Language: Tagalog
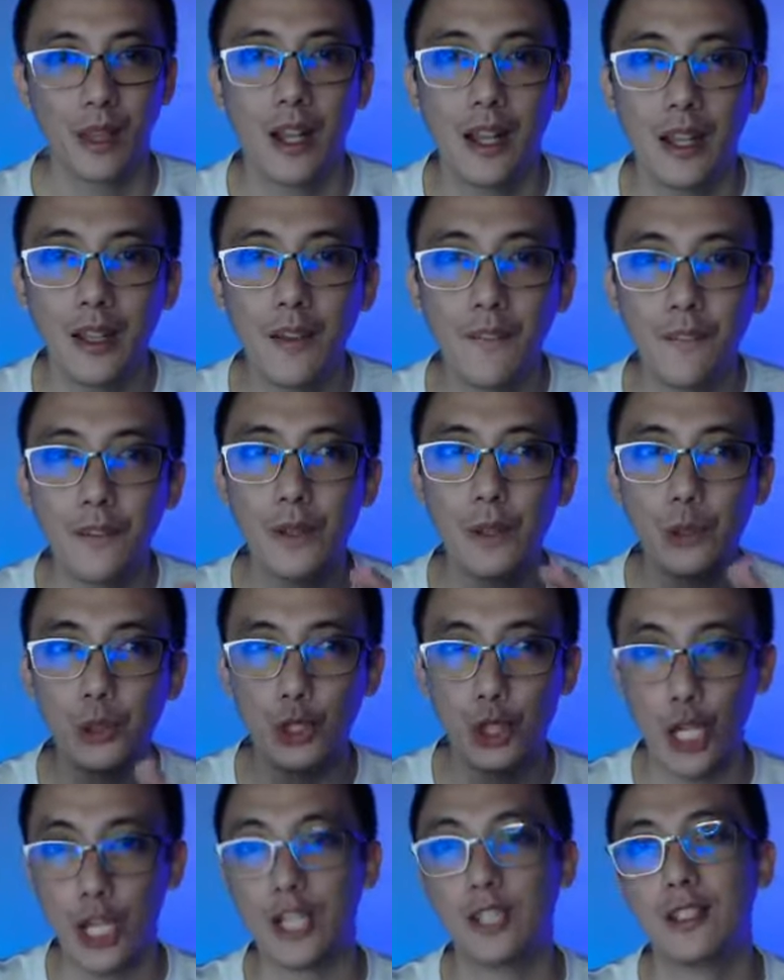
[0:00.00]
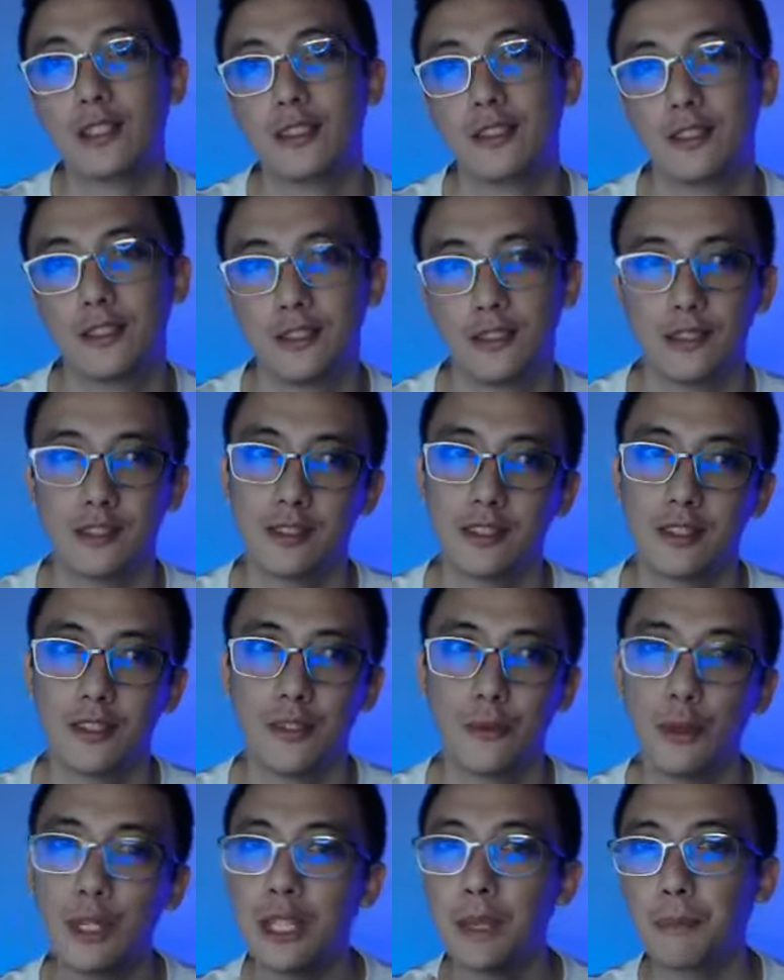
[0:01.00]
if you check
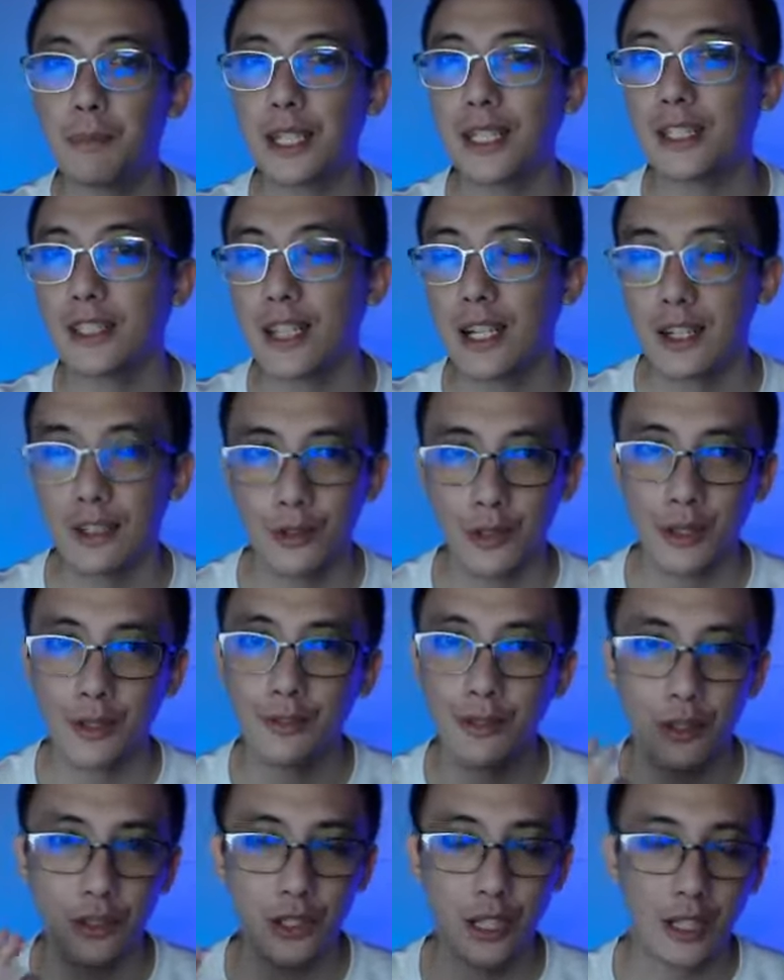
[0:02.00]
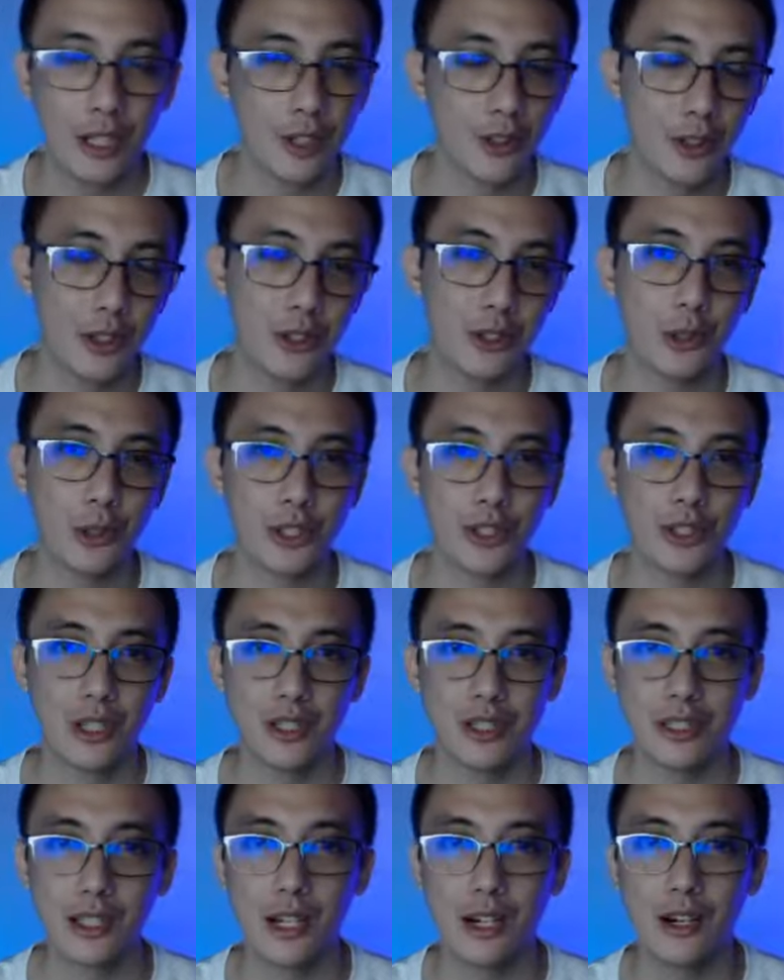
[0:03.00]
Wikipedia or if you check other
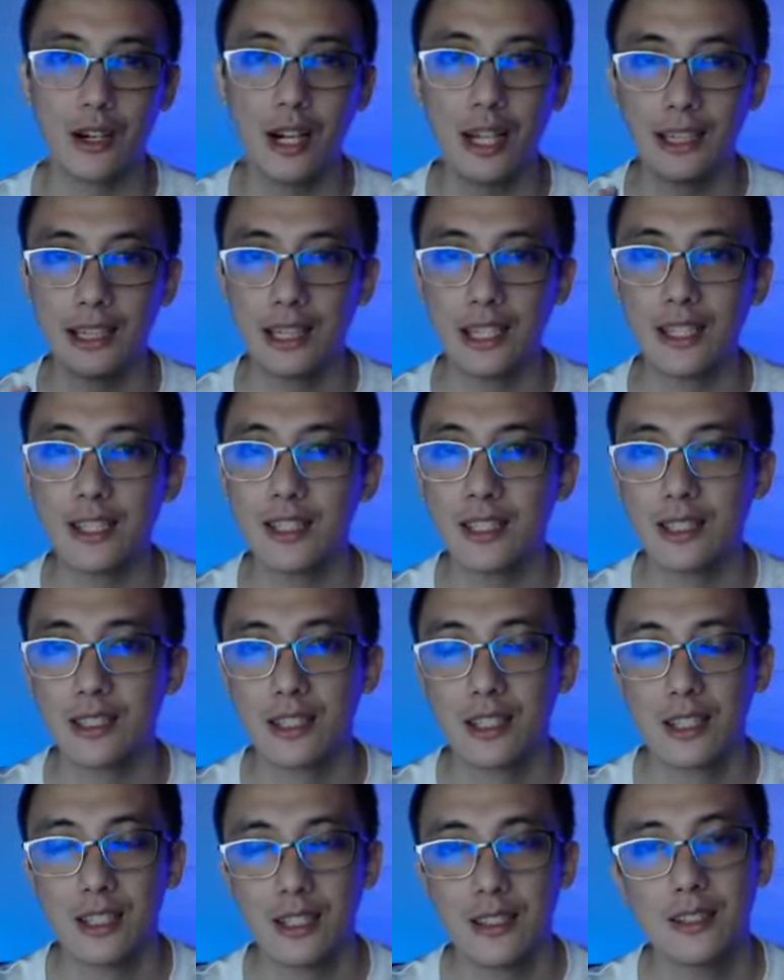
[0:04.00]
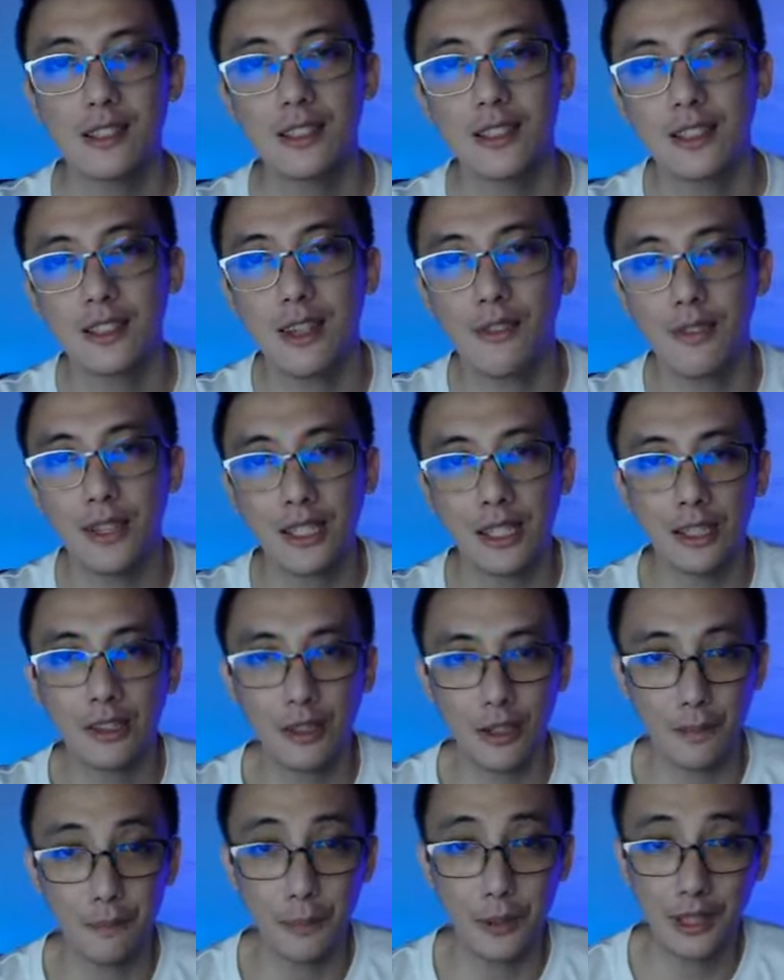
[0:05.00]
sources, there are at least seven
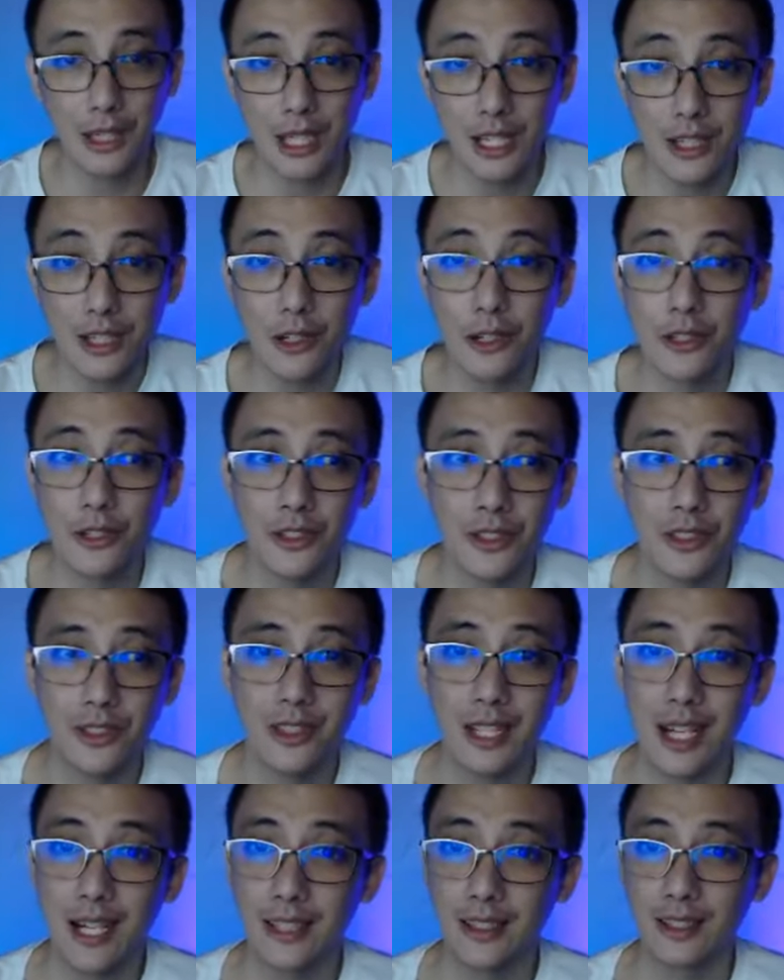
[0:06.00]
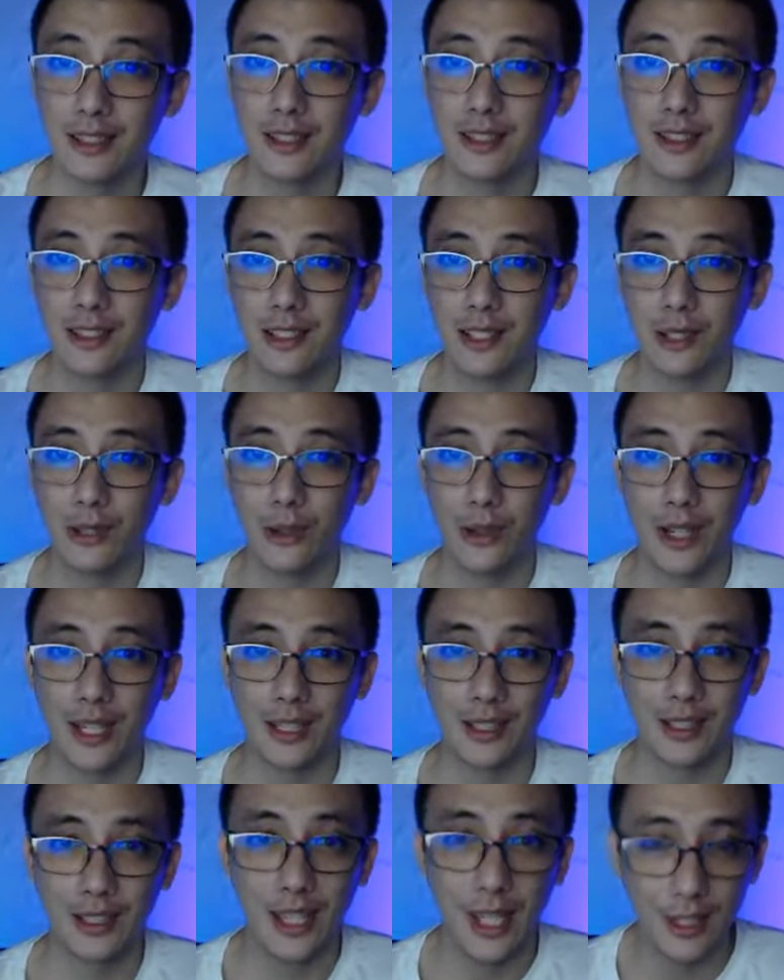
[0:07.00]
interpretations that you
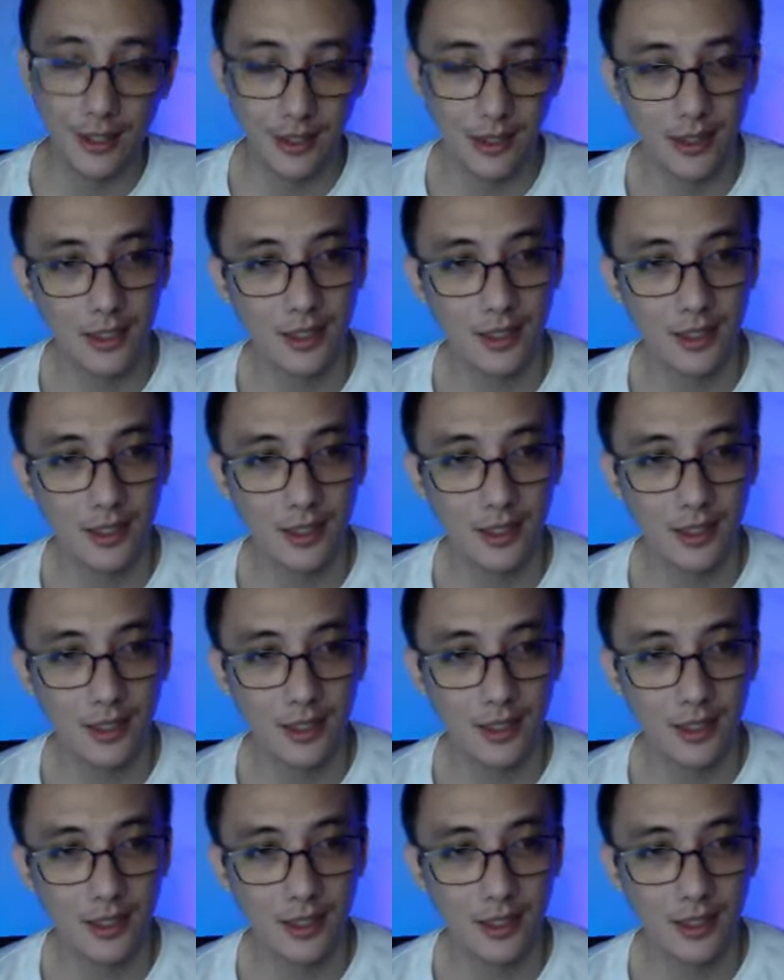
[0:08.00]
can get.